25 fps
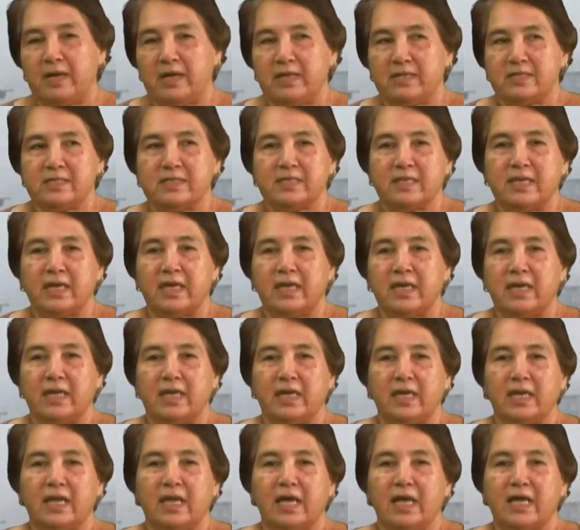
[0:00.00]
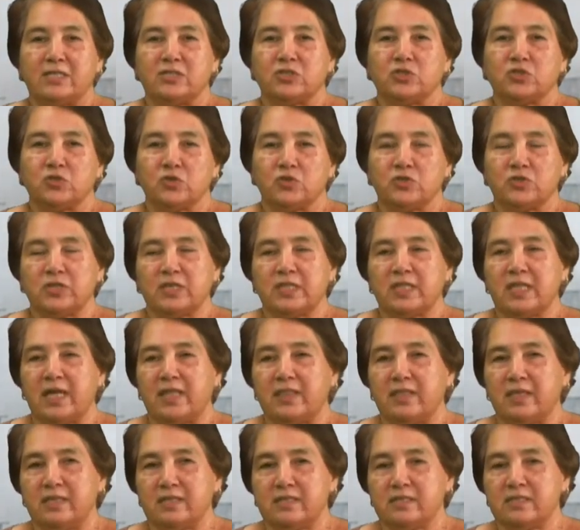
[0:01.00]
es que en las
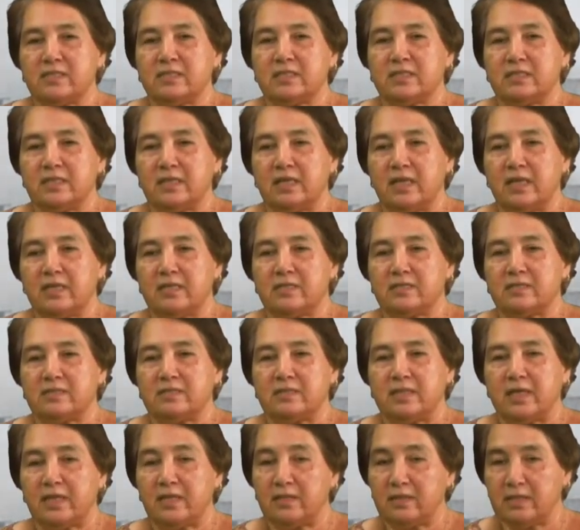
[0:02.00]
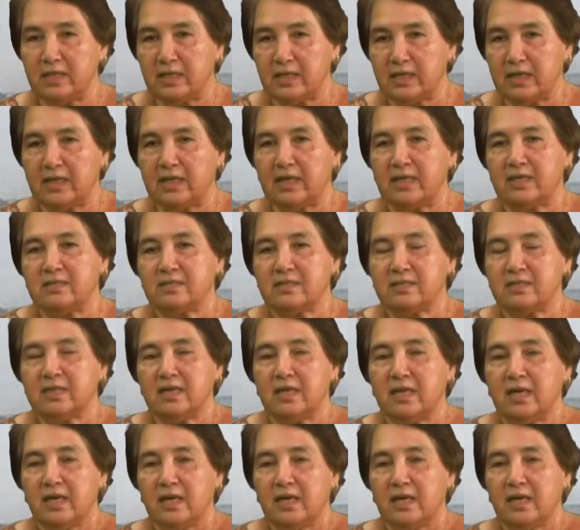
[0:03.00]
sociedades este, indígenas,